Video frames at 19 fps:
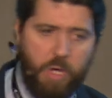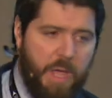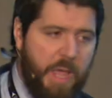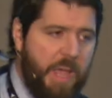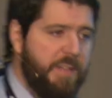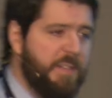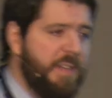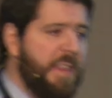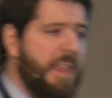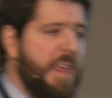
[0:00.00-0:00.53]

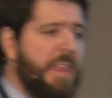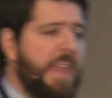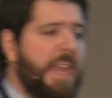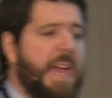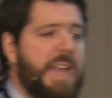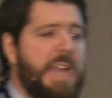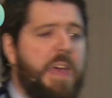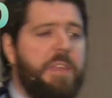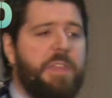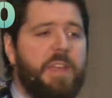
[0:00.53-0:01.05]
se dedican a
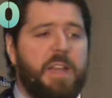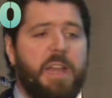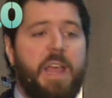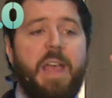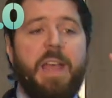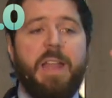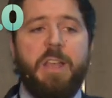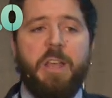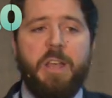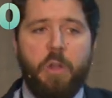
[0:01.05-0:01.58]
hacer
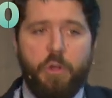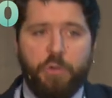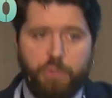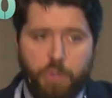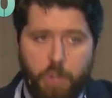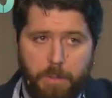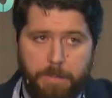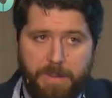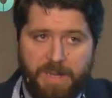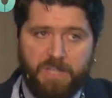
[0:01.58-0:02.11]
los
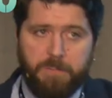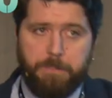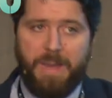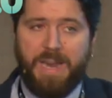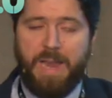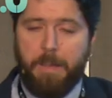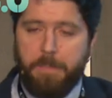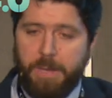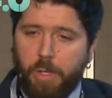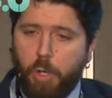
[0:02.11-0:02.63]
solvers para
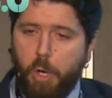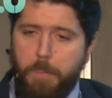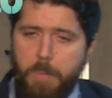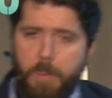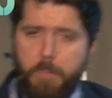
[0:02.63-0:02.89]
ver cómo